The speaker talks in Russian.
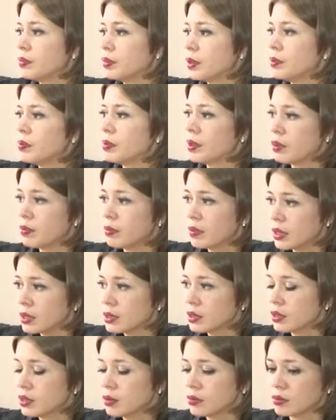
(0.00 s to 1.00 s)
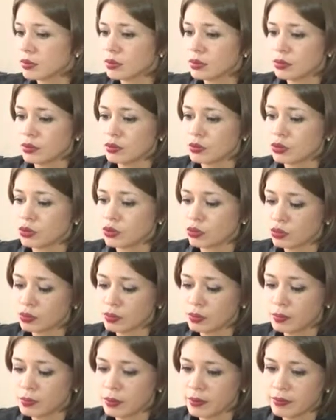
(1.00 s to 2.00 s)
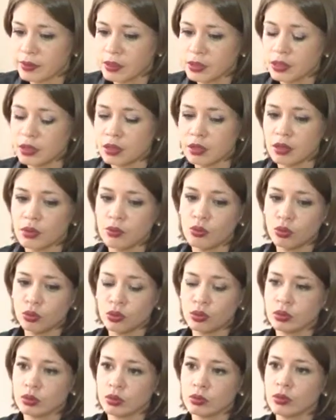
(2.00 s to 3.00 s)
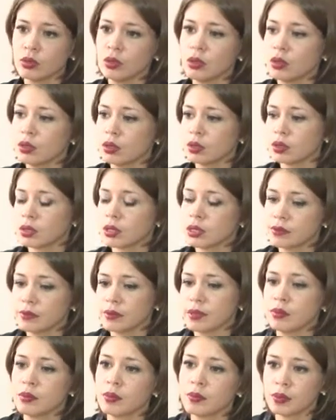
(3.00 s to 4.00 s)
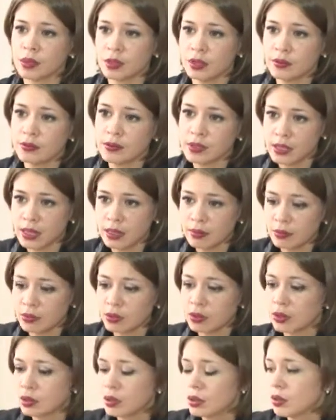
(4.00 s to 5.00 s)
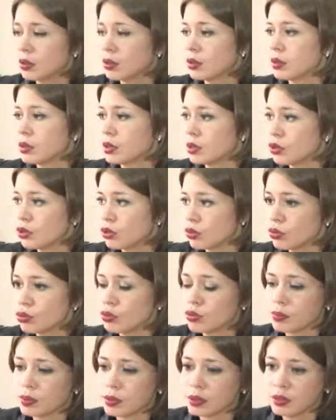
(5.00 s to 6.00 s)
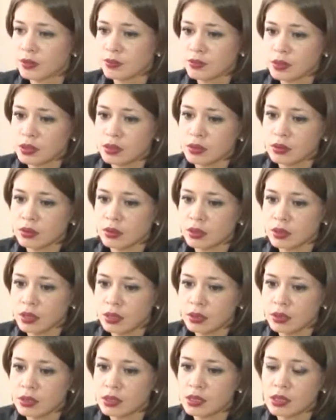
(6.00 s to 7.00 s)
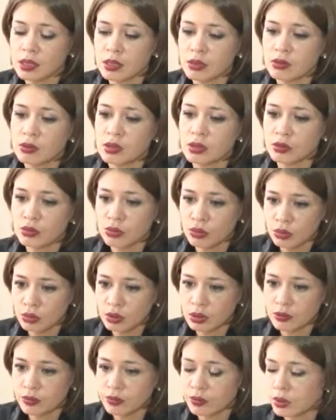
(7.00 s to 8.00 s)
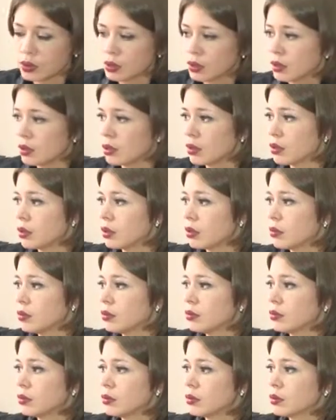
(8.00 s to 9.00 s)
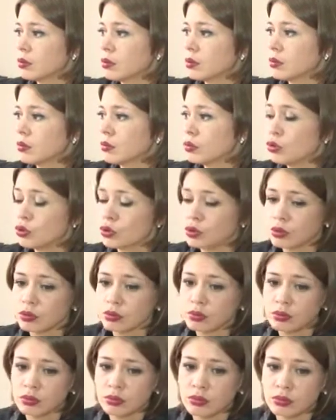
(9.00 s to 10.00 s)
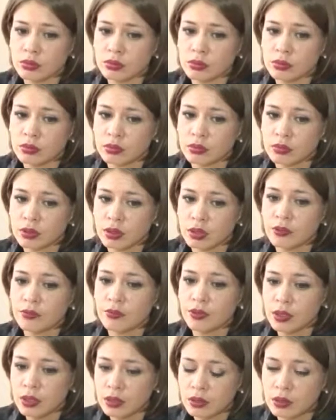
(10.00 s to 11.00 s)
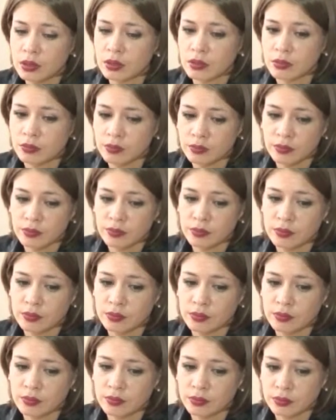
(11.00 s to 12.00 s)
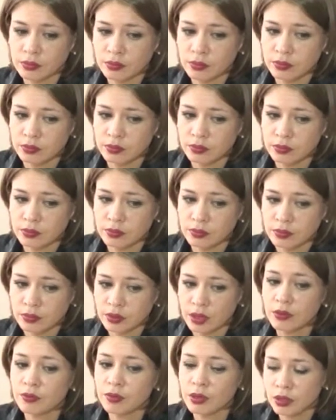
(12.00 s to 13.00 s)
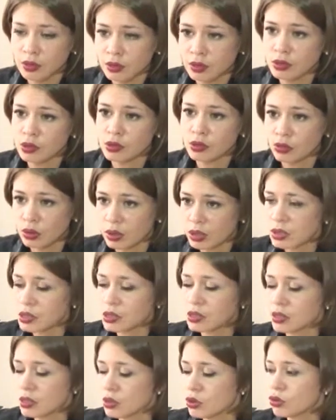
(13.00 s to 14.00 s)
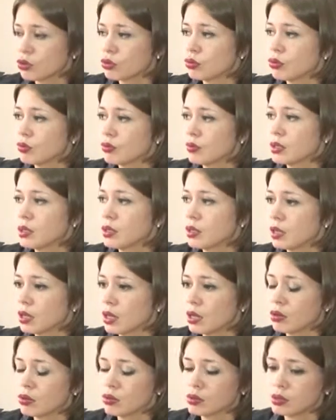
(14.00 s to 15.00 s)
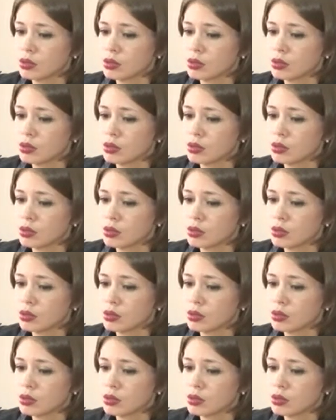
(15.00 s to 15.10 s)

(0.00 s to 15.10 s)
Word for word: предпринимателям, чтобы проводили работы со своими продавцами. Э, зачастую продавцы не, не знают законов, очень конфликтно конфликтные ситуации зачастую возникают